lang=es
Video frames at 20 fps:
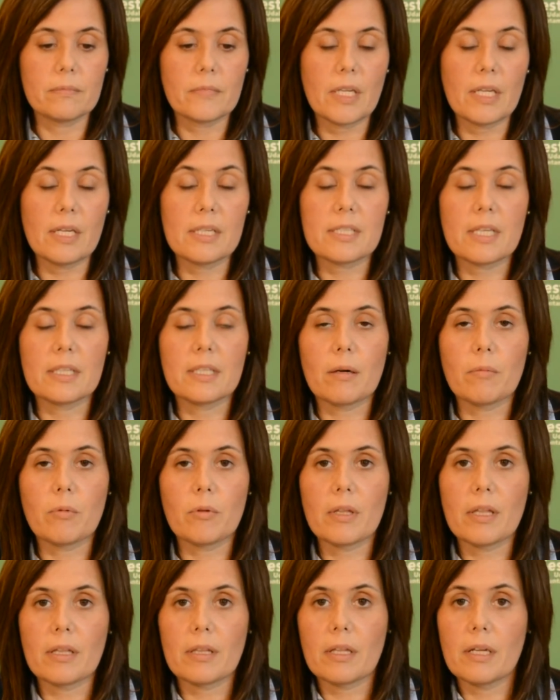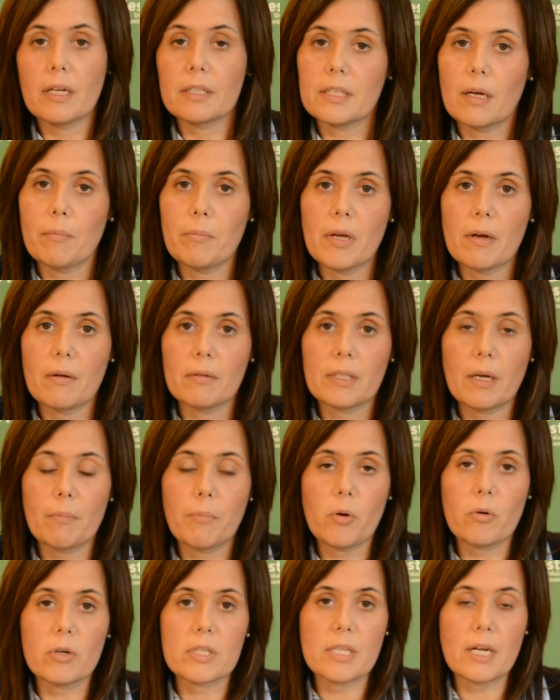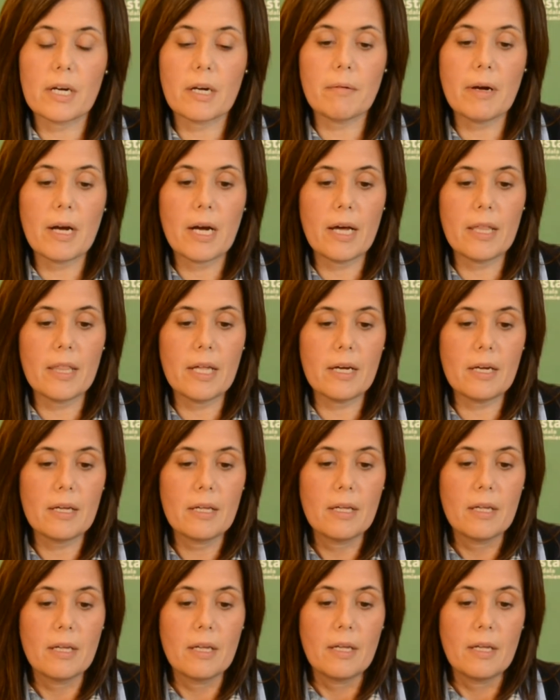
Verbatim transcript: Este tramo de acera tampoco está rebajada,